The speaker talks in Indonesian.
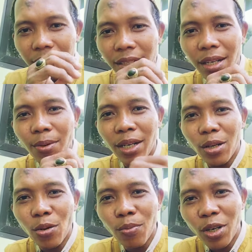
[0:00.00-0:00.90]

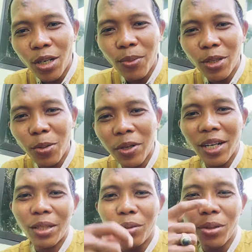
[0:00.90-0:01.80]
Assalamualaikum warahmatullahi
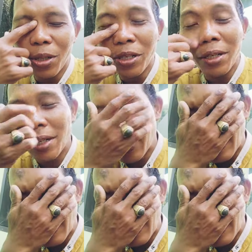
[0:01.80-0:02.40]
wabarakatuh dulur